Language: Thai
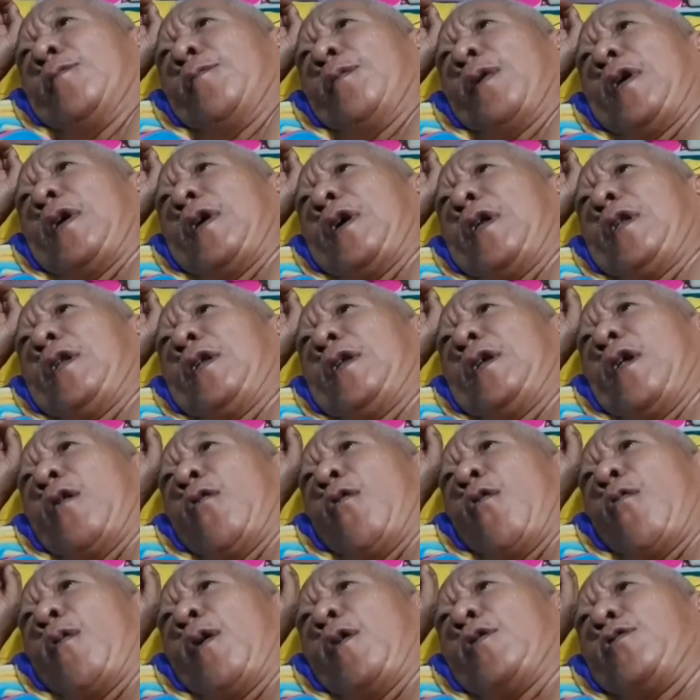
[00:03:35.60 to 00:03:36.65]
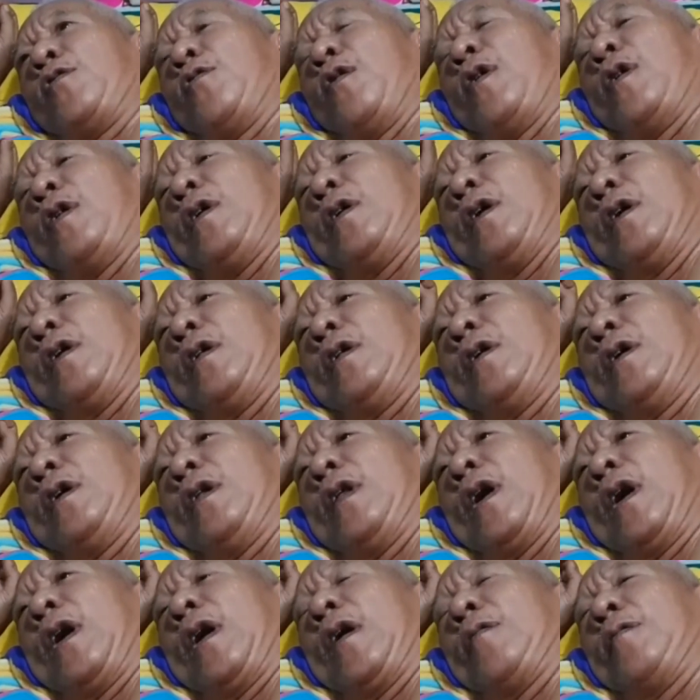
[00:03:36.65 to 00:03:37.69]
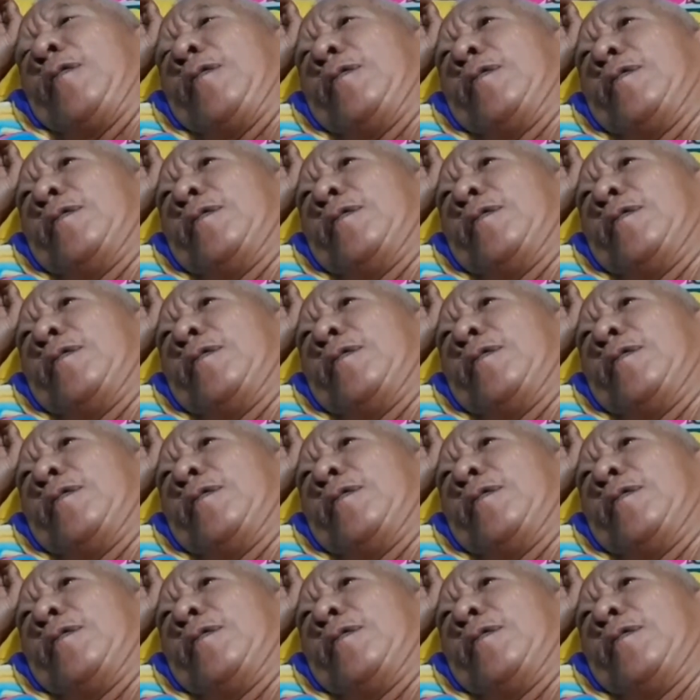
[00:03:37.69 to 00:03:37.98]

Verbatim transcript: ไม่คิดที่จะลงมาช่วยเหลือเลยนะครับ